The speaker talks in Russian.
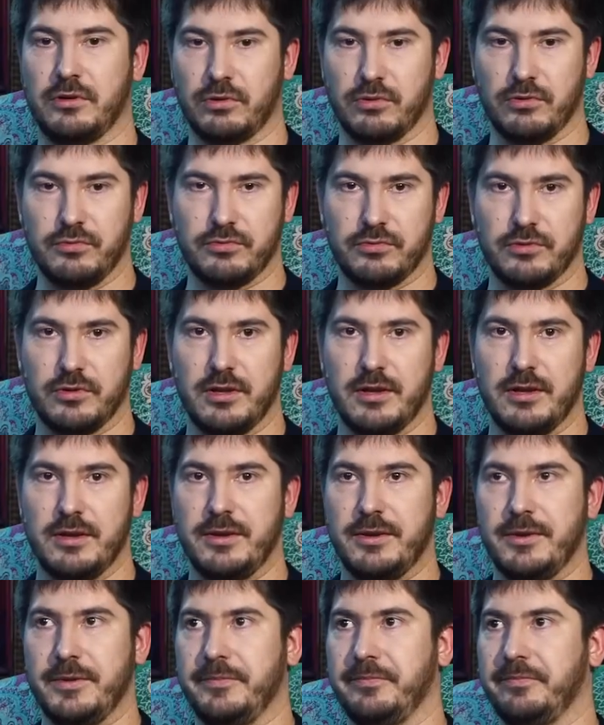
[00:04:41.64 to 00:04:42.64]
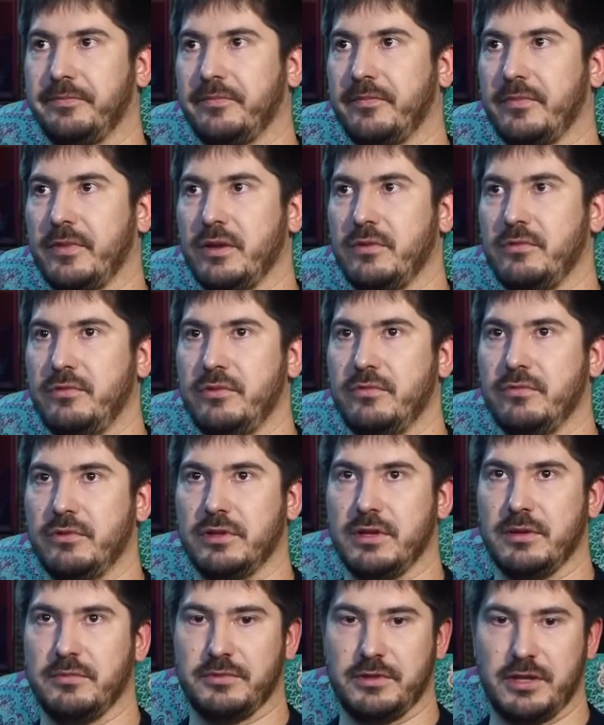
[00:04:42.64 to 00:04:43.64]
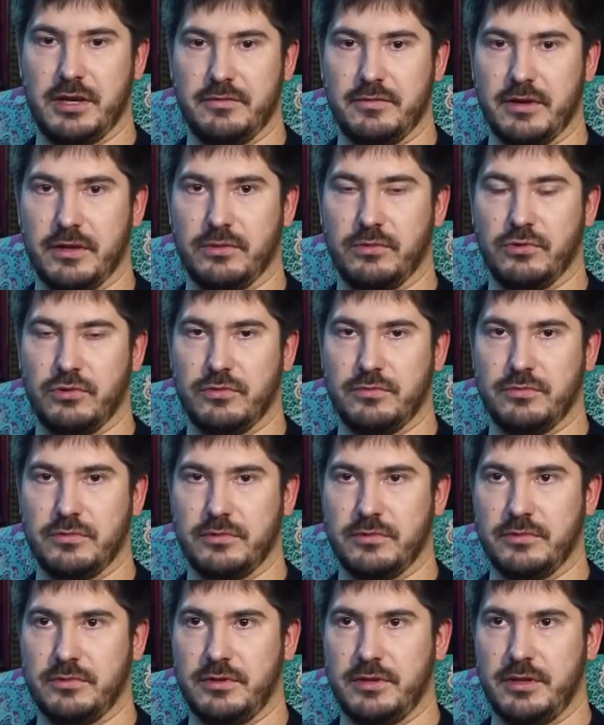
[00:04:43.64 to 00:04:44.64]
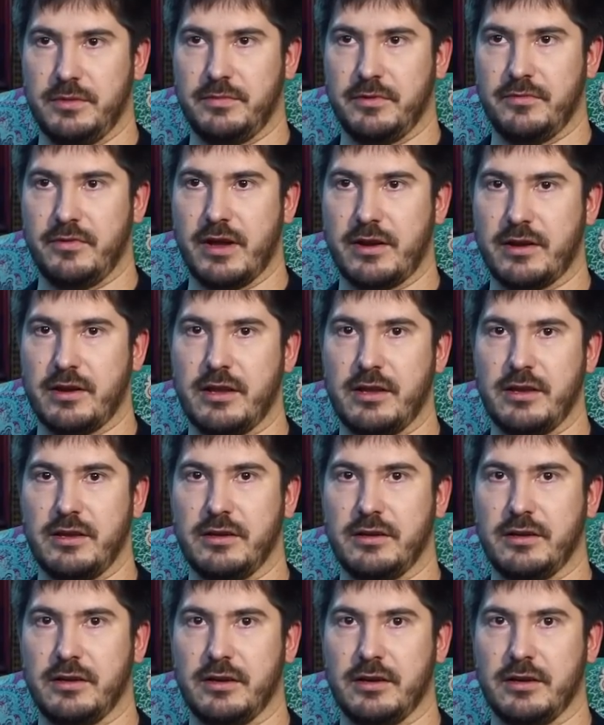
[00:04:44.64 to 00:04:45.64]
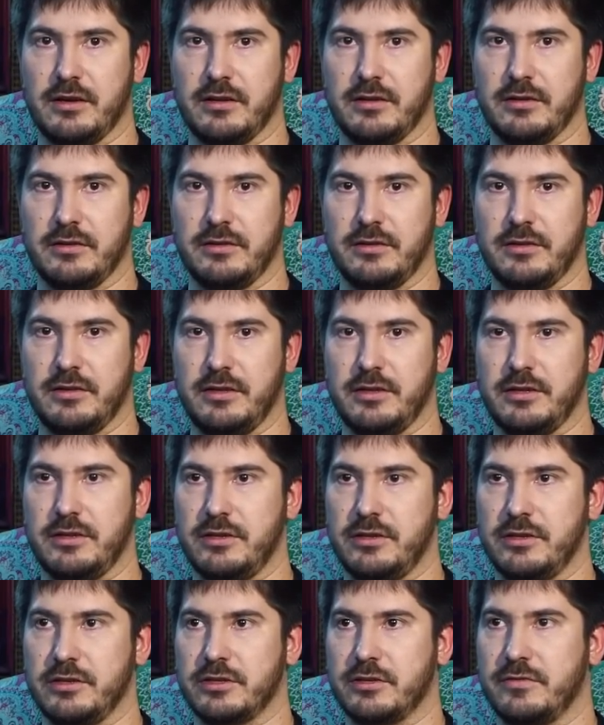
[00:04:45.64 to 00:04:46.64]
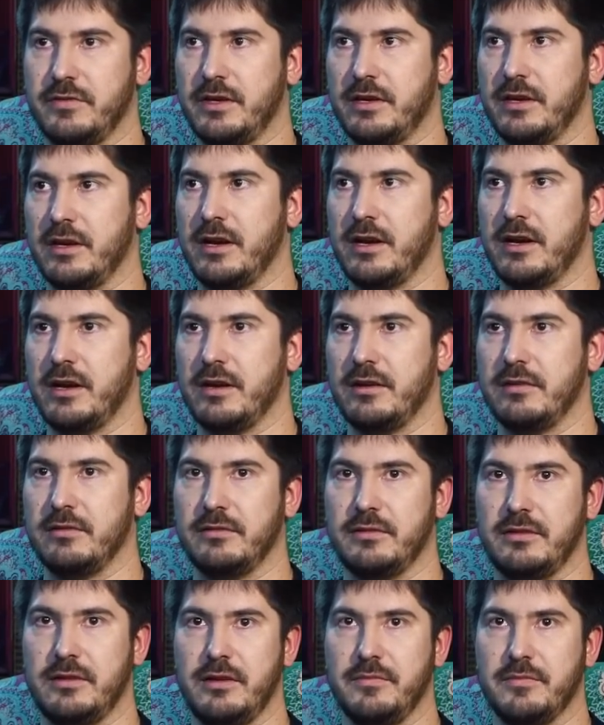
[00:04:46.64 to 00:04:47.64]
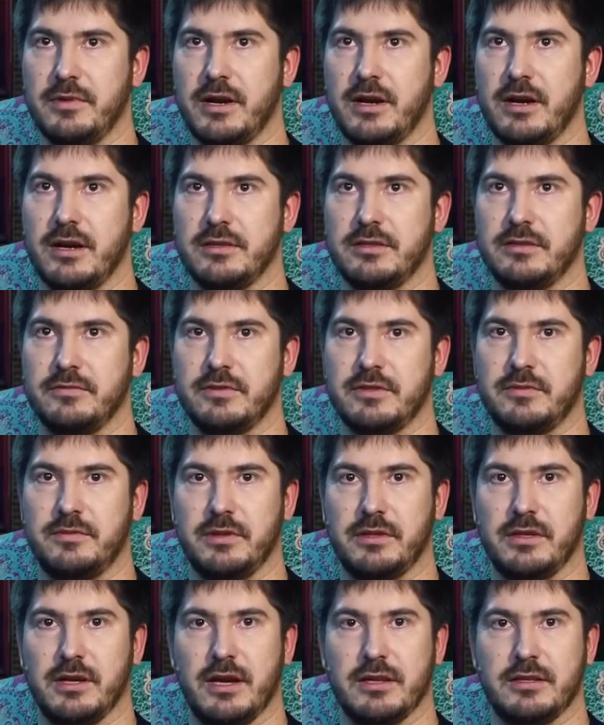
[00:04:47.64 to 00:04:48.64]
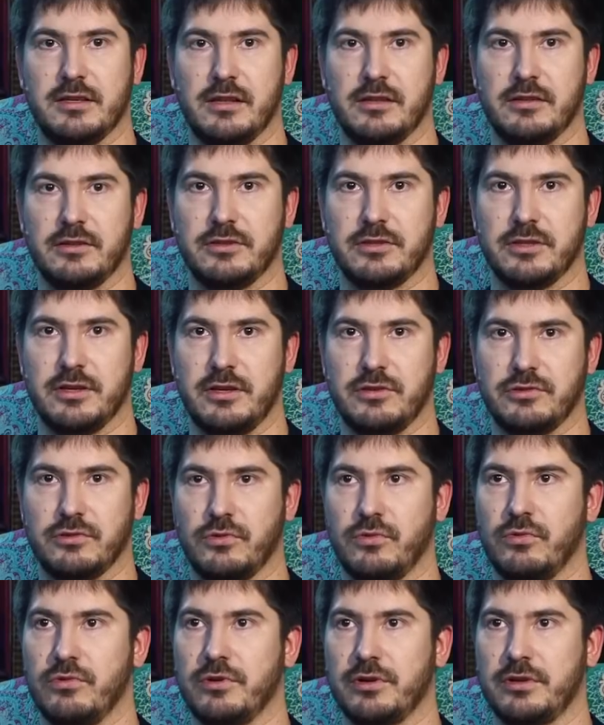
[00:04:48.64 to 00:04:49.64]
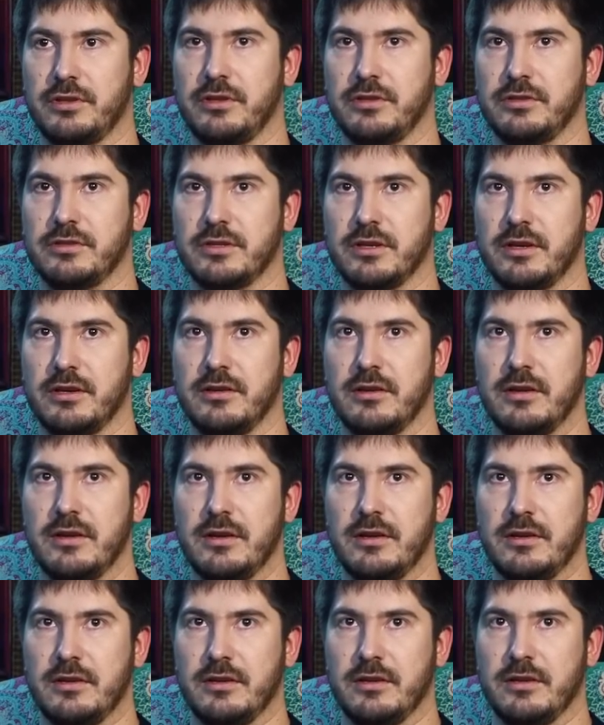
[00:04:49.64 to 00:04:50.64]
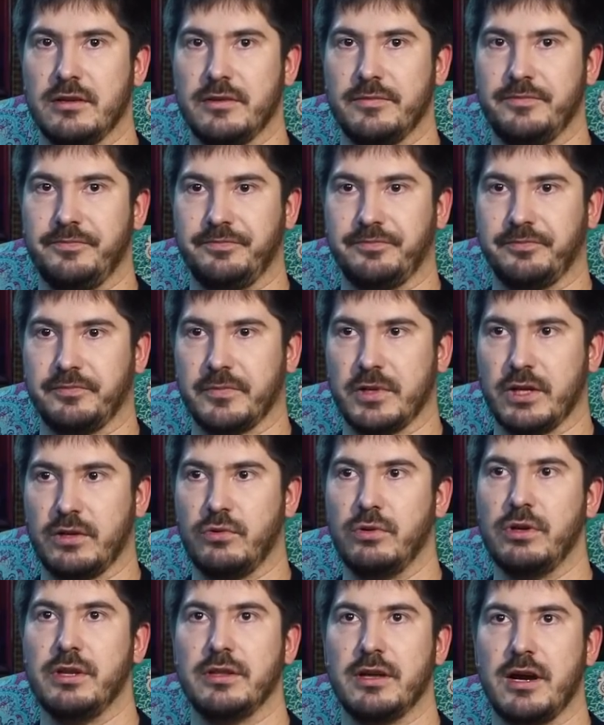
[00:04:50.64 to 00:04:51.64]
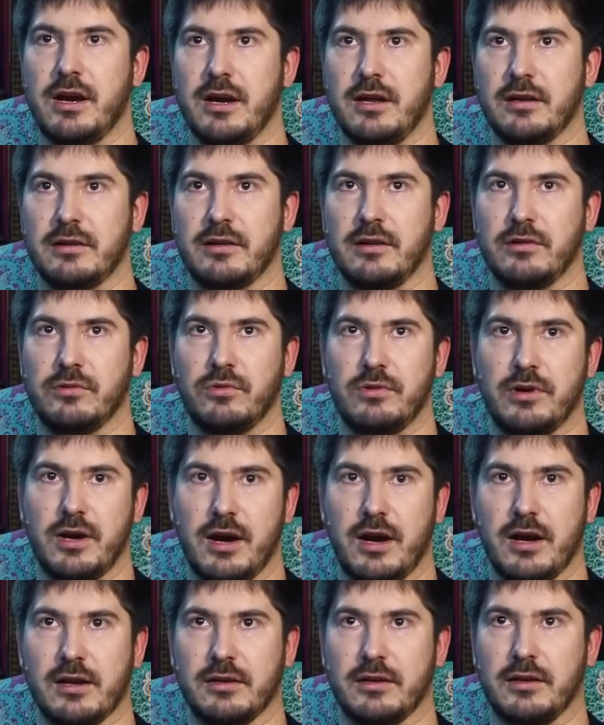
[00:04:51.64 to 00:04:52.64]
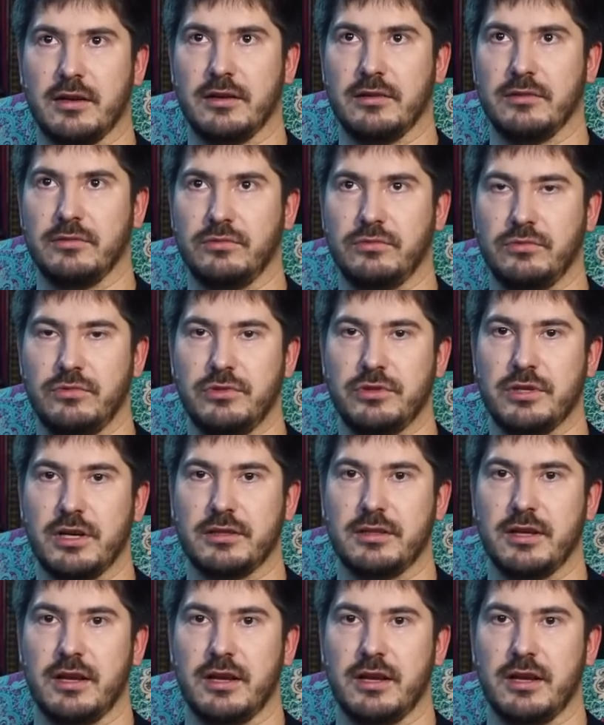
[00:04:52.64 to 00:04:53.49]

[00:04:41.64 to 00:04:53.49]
кров, у него там три в одном, и повариха, и, и швея, и мать, воспитательница, и скортница, эм, кулинарка, кухарка, ну и так